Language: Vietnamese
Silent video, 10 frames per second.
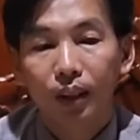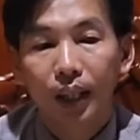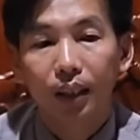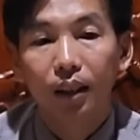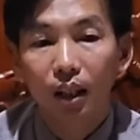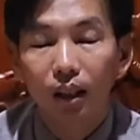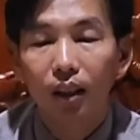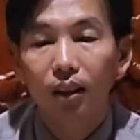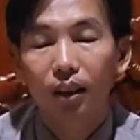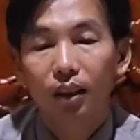thì thứ nhất
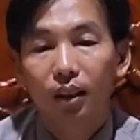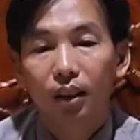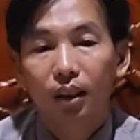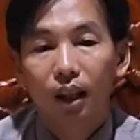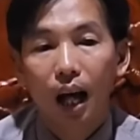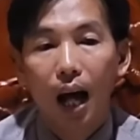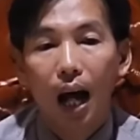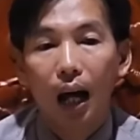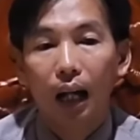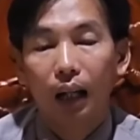đó là